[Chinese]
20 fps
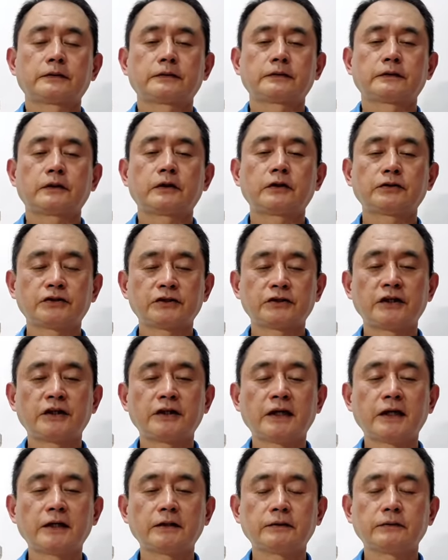二十年
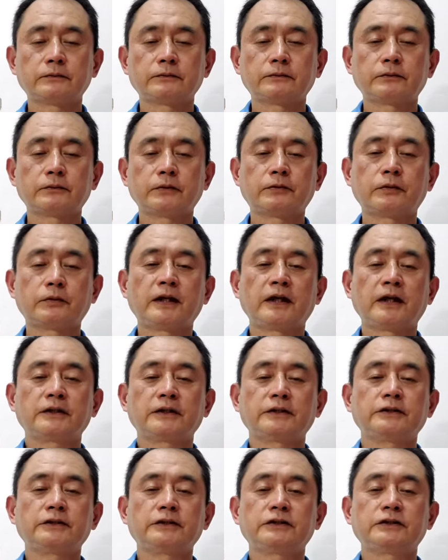来，胃溃疡
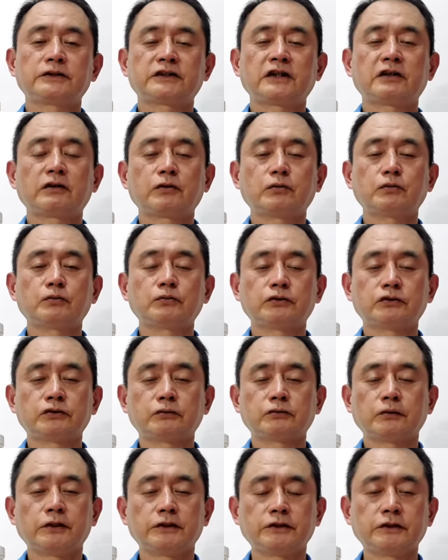已经照了五次
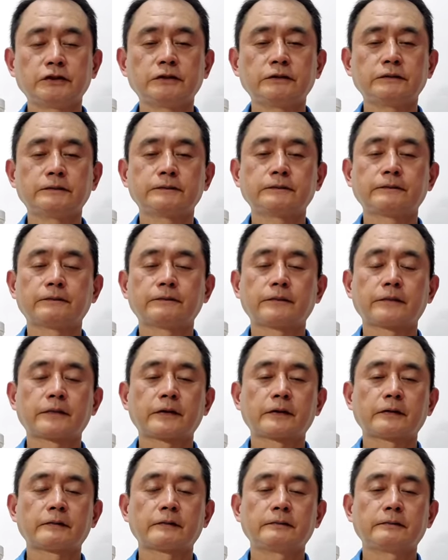胃镜，
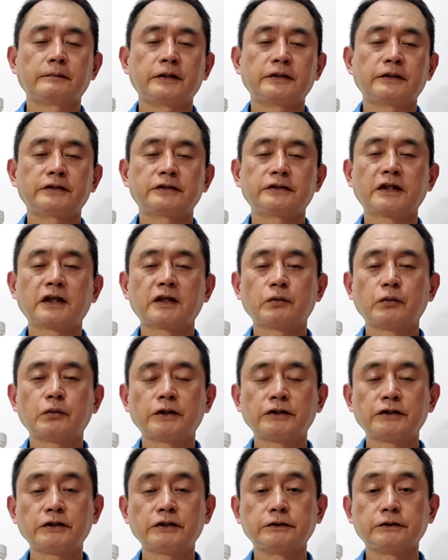每次照了胃
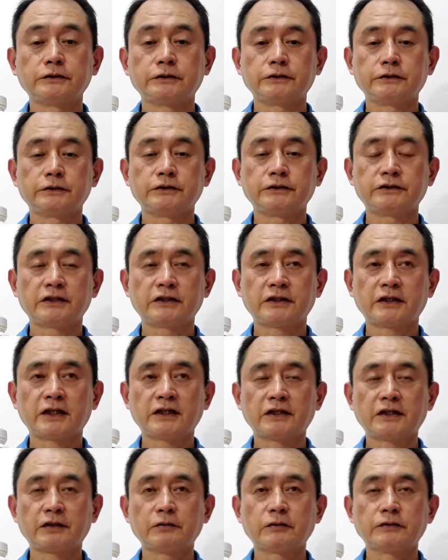镜，医生
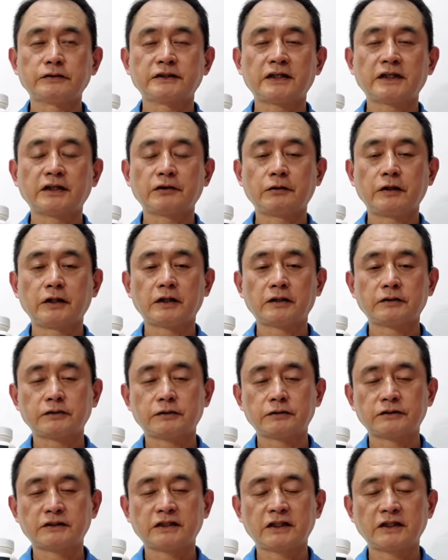开给我三个月药，
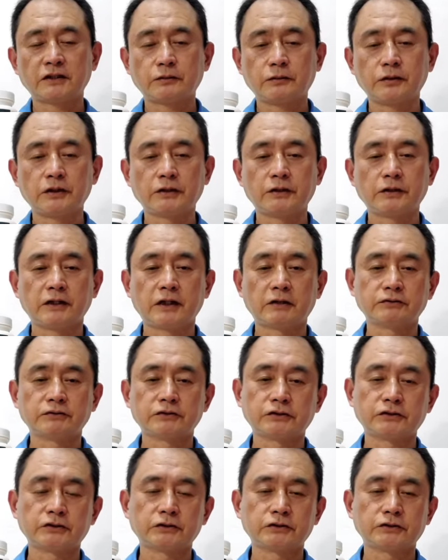三个月的药
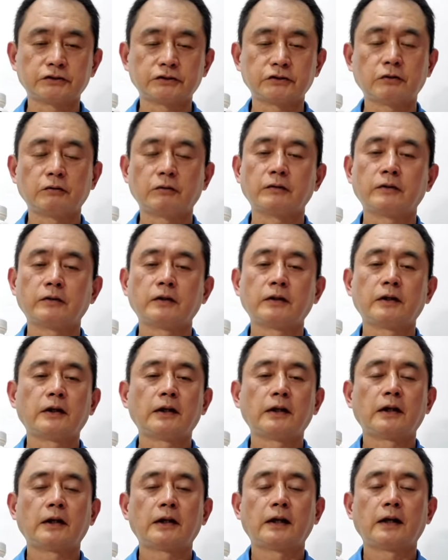吃了之后
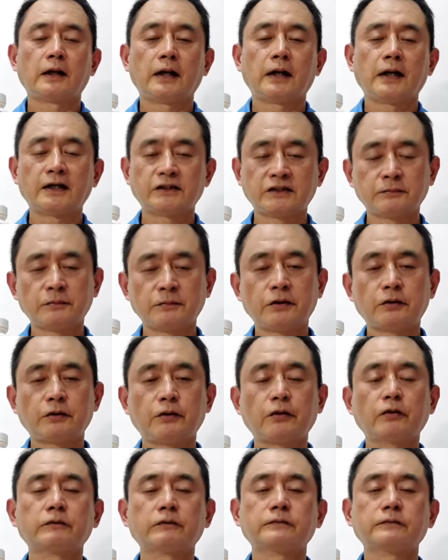还是没有用。